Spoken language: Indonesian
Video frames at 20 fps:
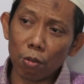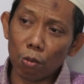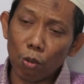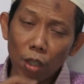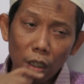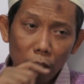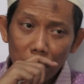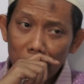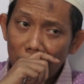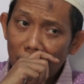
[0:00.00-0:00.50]
itu
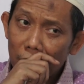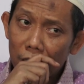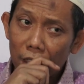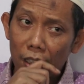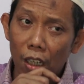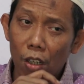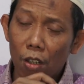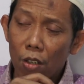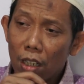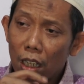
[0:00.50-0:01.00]
luar
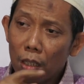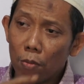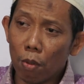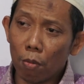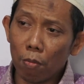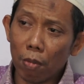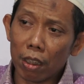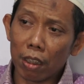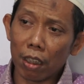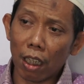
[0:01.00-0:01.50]
biasa
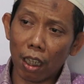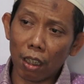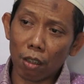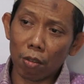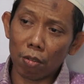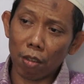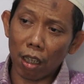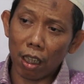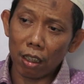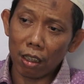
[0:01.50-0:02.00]
orang membaca
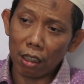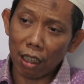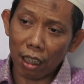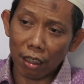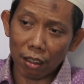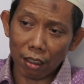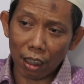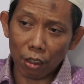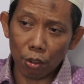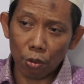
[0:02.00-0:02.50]
Al-Quran
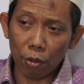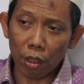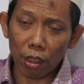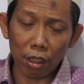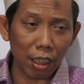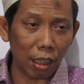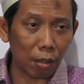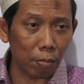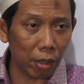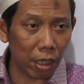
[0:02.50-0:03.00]
dengan
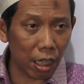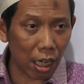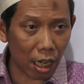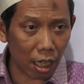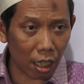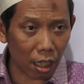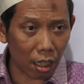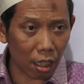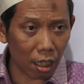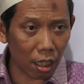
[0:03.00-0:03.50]
tajwid yang
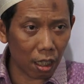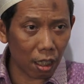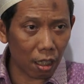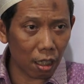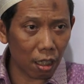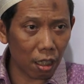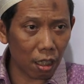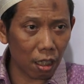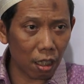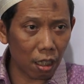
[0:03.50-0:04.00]
benar
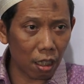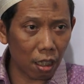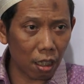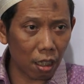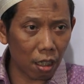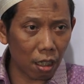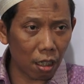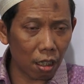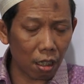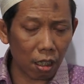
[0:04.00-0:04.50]

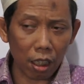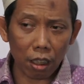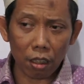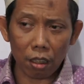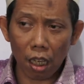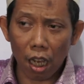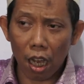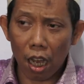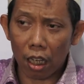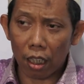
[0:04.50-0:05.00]

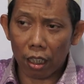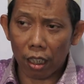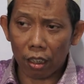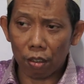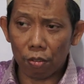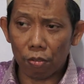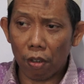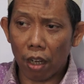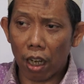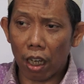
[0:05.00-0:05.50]
idhar,
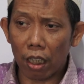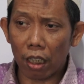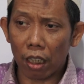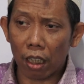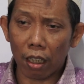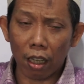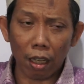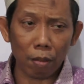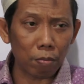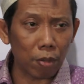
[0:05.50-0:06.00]
ikhfa,
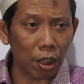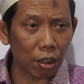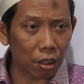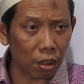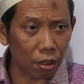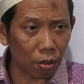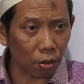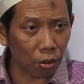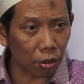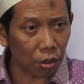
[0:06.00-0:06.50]
iklab
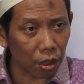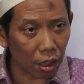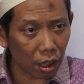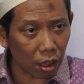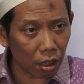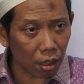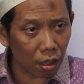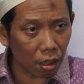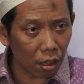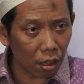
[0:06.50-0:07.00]
dan seterusnya